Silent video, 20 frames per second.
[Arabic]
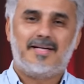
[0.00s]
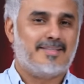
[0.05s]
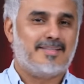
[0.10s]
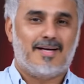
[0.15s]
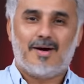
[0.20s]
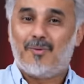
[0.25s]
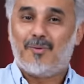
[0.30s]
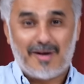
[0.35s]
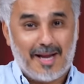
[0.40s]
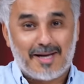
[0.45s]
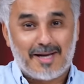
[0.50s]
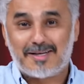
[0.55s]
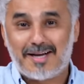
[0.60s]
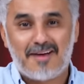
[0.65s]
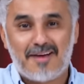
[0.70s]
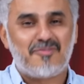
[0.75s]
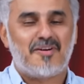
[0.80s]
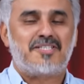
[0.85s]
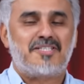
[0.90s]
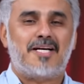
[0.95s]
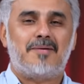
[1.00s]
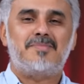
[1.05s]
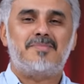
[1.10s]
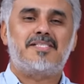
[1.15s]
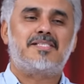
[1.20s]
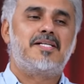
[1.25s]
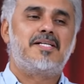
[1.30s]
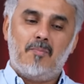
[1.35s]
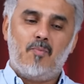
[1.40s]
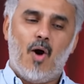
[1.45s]
أدري أو العرافة
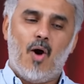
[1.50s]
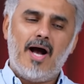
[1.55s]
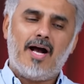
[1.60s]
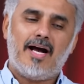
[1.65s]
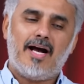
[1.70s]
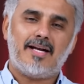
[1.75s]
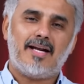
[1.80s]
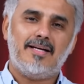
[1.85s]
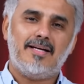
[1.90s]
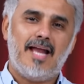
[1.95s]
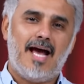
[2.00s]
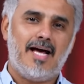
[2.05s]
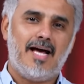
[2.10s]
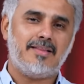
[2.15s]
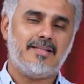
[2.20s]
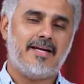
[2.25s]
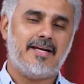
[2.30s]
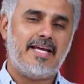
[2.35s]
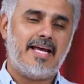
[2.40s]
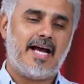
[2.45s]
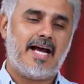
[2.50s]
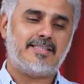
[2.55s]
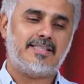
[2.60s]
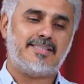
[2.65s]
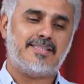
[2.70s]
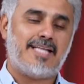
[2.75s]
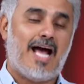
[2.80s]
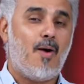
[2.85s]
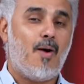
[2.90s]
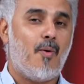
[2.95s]
شمس مؤخرا لاحظنا أن هي قاعدة
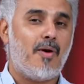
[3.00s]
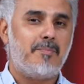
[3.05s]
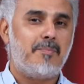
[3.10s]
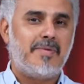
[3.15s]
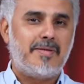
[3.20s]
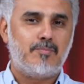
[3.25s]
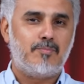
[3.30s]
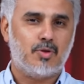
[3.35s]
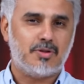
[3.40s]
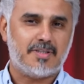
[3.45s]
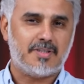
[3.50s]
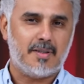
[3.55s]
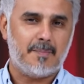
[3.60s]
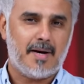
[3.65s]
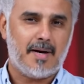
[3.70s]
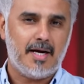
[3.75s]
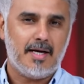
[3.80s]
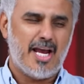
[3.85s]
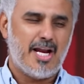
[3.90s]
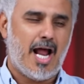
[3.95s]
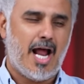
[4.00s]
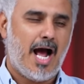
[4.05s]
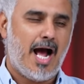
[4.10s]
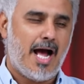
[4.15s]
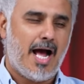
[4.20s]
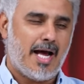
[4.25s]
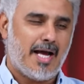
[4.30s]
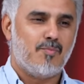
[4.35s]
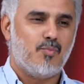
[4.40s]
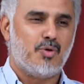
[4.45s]
تتحول من مطربة إلى
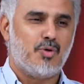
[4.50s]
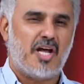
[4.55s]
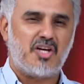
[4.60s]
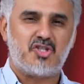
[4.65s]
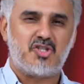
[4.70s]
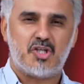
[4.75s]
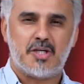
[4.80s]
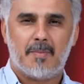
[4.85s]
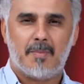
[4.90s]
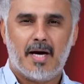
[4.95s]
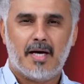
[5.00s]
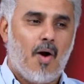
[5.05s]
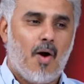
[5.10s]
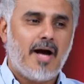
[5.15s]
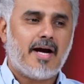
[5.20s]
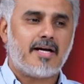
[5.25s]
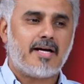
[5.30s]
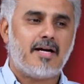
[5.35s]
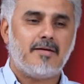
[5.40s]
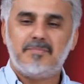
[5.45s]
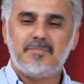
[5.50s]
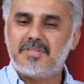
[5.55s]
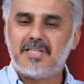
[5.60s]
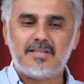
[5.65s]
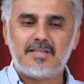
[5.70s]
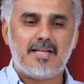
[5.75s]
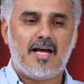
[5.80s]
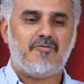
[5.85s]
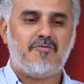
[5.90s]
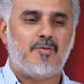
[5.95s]
منجمة مؤخرا
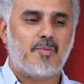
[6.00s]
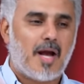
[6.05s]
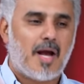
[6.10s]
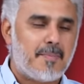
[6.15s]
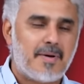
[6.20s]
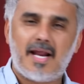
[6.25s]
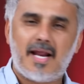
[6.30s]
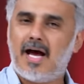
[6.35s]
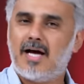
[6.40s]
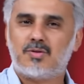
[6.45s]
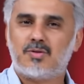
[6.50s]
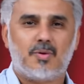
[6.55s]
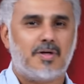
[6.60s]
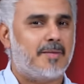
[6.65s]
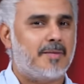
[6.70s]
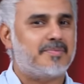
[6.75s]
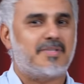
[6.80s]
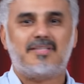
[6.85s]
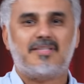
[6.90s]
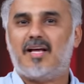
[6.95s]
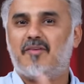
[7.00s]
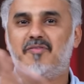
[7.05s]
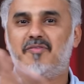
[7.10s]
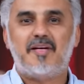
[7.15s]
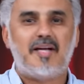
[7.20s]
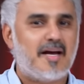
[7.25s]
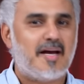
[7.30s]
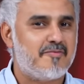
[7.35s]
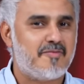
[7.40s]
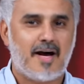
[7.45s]
بتطلع في مقابلات ولا بتطلع في
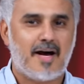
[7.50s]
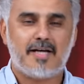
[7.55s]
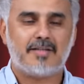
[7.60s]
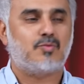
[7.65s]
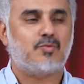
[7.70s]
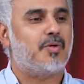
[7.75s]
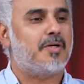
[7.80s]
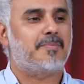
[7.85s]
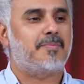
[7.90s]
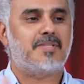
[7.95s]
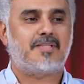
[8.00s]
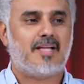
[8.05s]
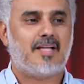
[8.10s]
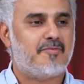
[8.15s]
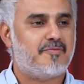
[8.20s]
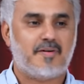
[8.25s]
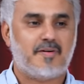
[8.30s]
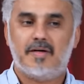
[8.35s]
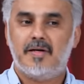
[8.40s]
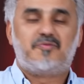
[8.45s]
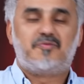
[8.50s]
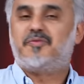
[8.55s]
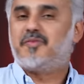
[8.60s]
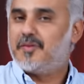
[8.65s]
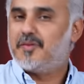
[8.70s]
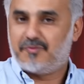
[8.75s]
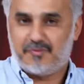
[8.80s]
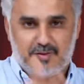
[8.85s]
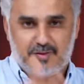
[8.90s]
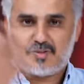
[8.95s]
اللايفات ولا بتطلع في,
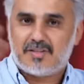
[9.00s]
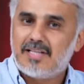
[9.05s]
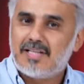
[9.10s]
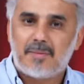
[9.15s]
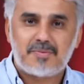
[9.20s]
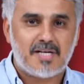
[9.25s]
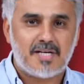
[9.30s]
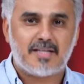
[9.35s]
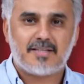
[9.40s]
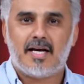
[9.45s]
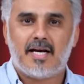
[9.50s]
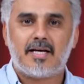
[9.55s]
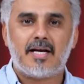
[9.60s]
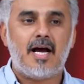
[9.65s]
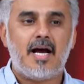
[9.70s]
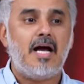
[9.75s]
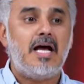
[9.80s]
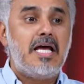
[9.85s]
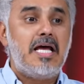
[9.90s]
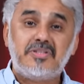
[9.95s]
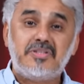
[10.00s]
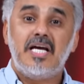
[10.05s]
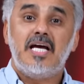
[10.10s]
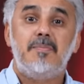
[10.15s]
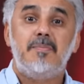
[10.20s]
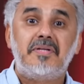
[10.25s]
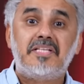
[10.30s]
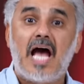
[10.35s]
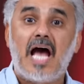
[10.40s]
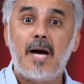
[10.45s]
في, في سناب شات حقها
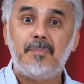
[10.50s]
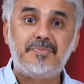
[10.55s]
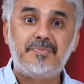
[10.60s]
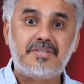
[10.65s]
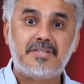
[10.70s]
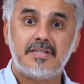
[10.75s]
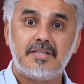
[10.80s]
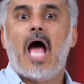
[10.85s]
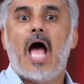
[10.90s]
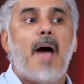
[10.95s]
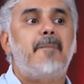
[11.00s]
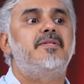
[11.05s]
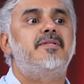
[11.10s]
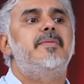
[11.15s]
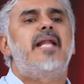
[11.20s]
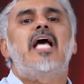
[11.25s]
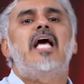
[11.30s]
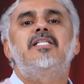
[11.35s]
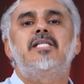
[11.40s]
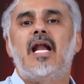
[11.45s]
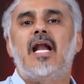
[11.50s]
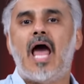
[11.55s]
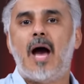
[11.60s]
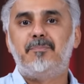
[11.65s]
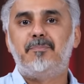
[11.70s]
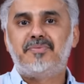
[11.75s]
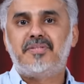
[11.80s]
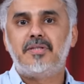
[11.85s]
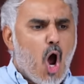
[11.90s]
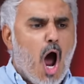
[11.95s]
بتهبد هبد هبد من أجل
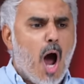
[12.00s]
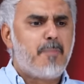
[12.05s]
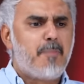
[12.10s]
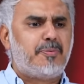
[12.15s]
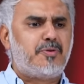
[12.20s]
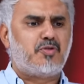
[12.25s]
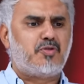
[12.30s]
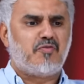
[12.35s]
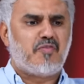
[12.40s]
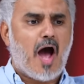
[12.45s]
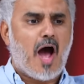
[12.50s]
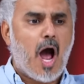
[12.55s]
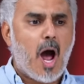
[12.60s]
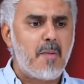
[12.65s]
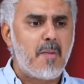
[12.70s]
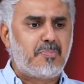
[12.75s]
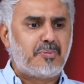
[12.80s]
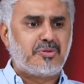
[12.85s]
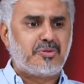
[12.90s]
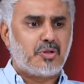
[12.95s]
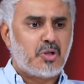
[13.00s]
الهبد هبد فهبد